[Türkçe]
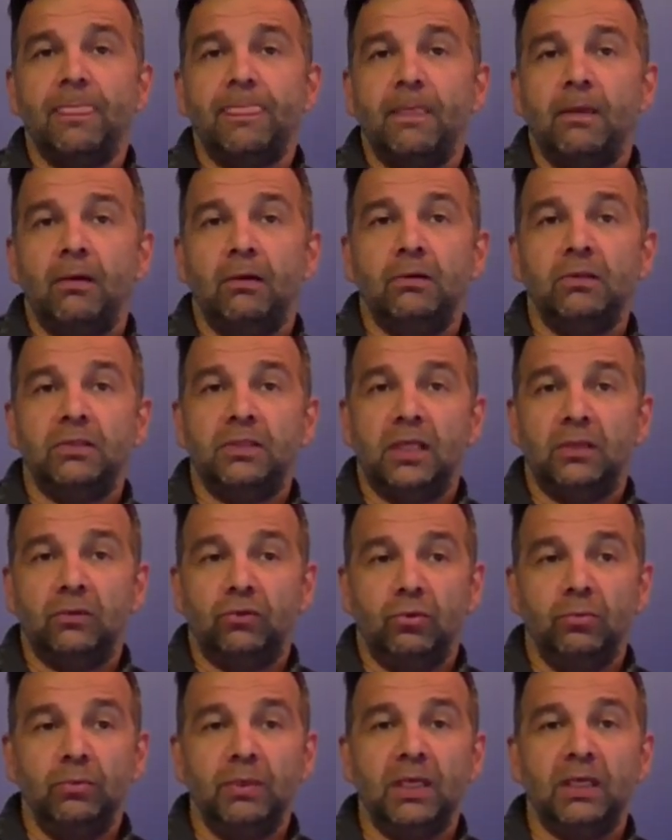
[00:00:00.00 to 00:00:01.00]
O yüzden
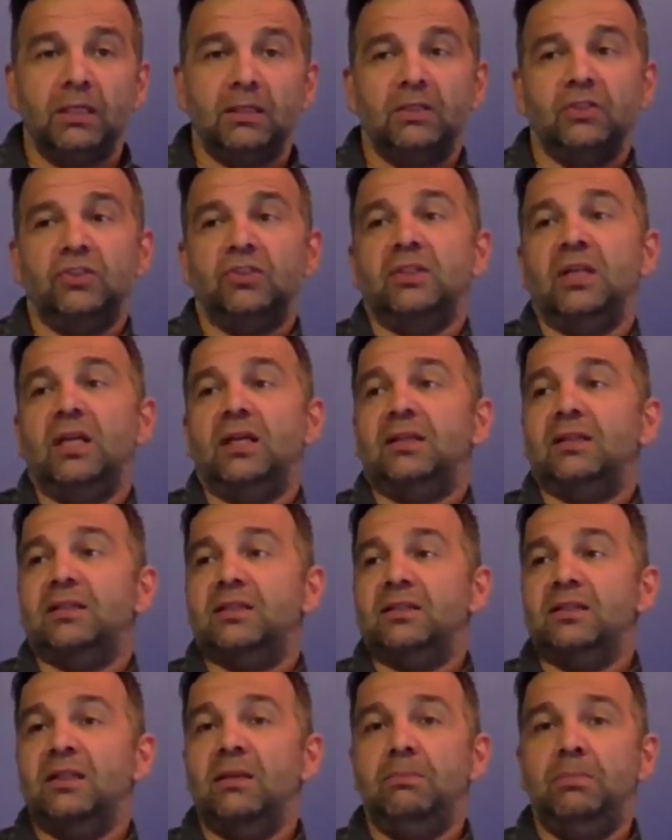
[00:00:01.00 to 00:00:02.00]
tüm yaratılışın
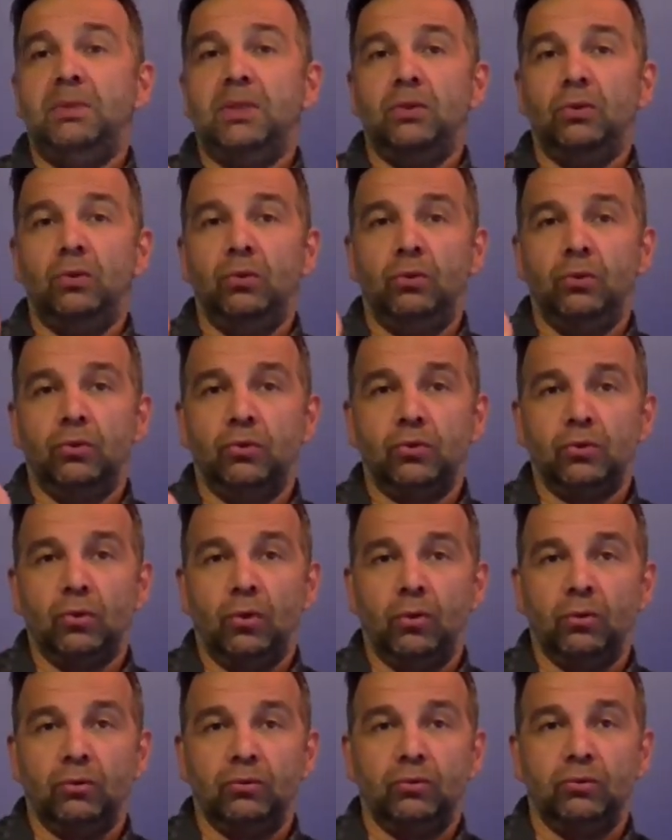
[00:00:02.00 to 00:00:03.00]
arkasında bir güç
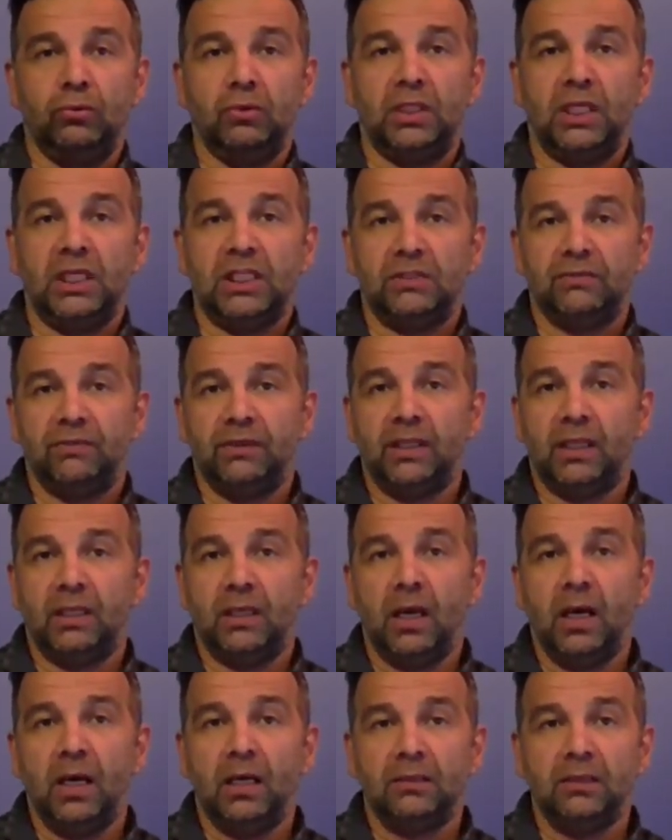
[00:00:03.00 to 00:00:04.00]
olduğunu keşfeden
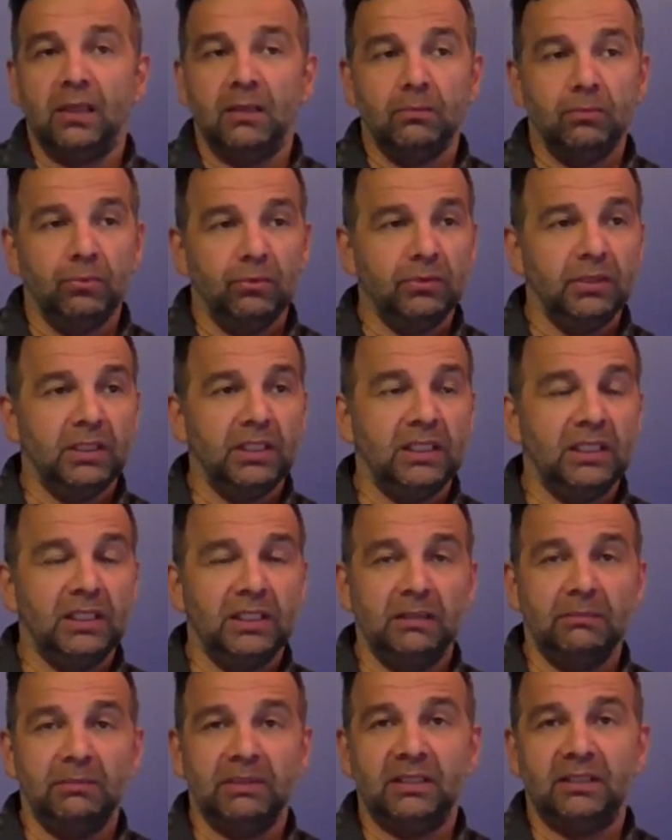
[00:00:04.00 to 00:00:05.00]
Adem bununla
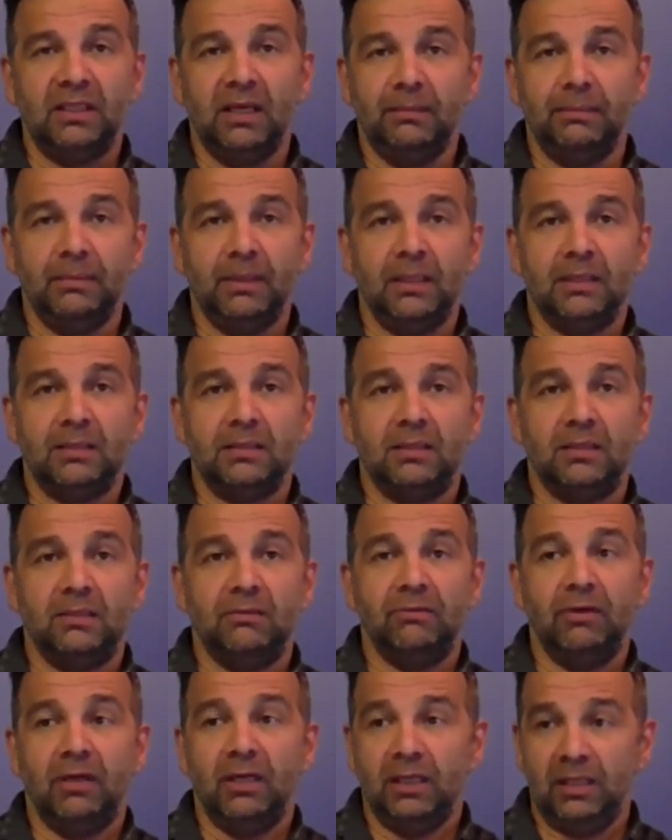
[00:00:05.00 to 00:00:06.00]
ilgili bir kitap yazdı
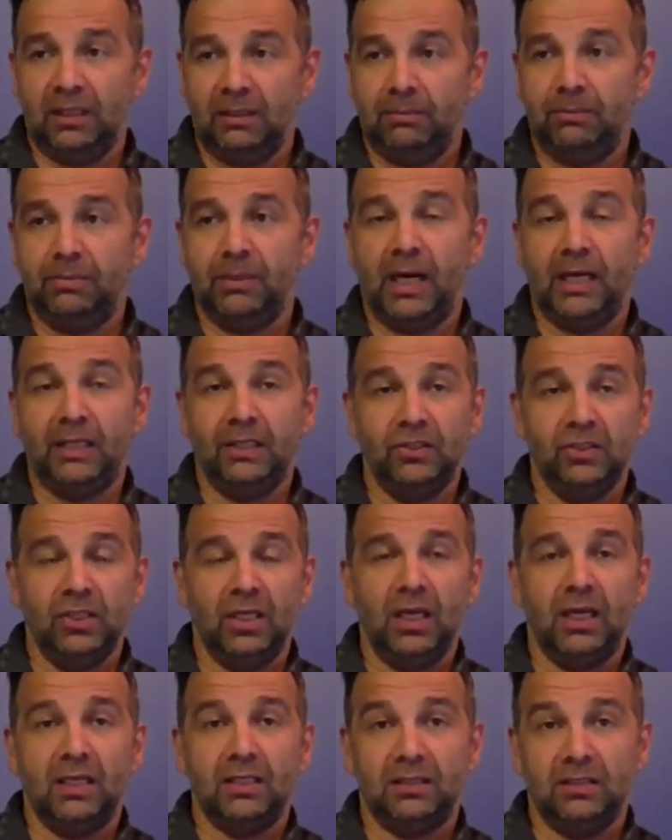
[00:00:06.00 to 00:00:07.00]
ve İbranice
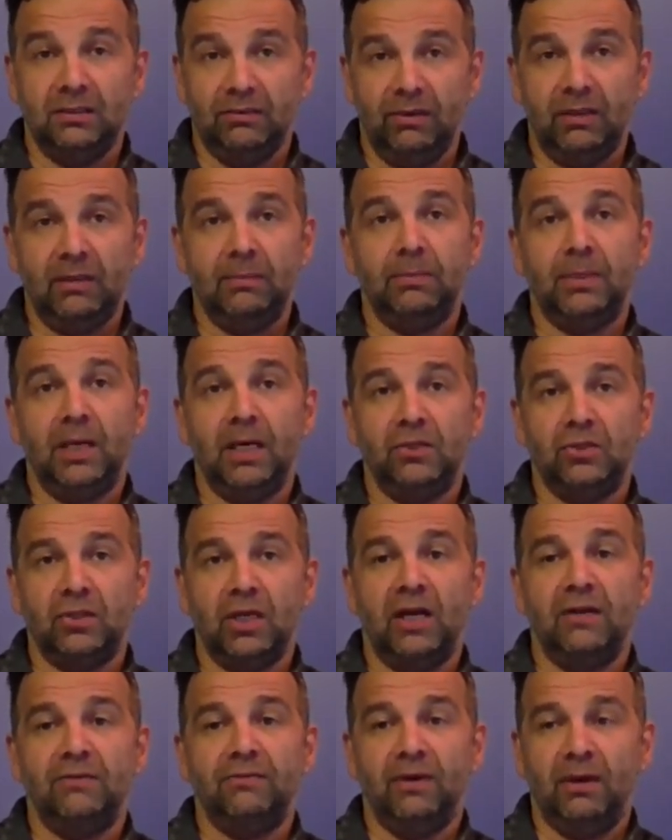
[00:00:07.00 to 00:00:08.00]
yazdı ve İbranice
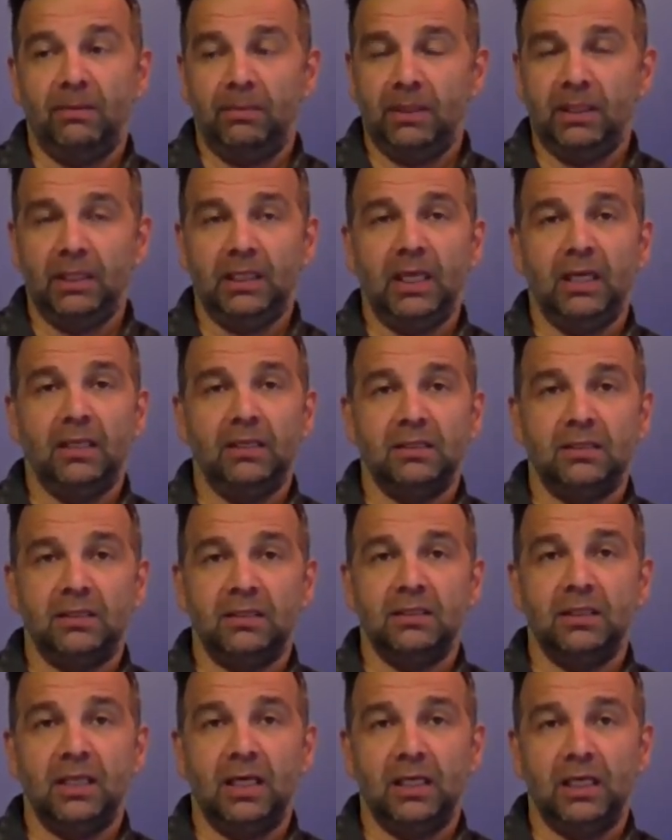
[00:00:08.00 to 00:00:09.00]
alfabede
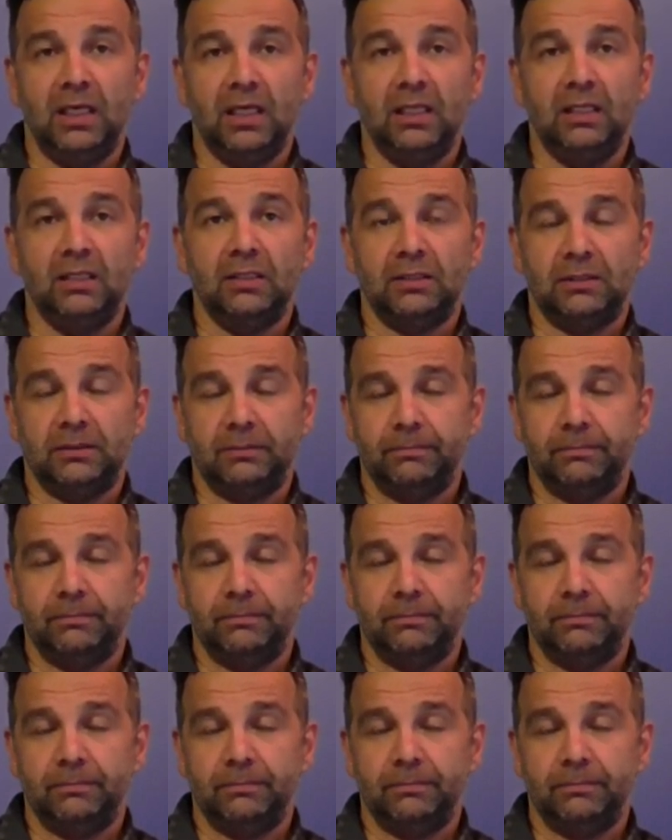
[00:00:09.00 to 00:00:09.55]
kendisinden gelir.